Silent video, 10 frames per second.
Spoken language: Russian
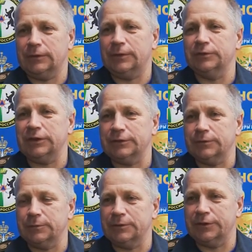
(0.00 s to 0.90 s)
Камчатского
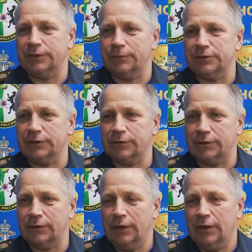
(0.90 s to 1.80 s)
спасательного центра,
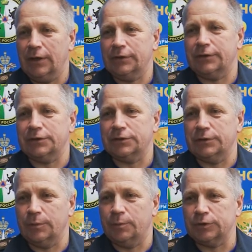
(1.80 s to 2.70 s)
а также
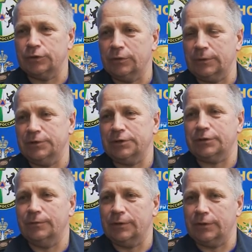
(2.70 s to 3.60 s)
ПСО Камчатского
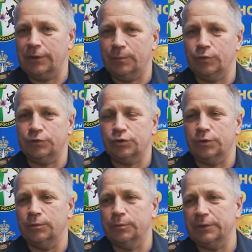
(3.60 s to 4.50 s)
края. Плюс еще
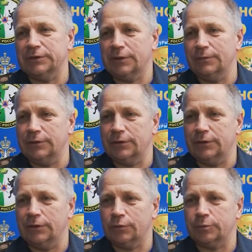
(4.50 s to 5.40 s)
будут представители
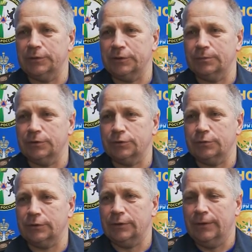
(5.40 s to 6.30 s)

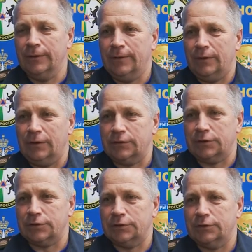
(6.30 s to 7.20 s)
Роспотребнадзора, а также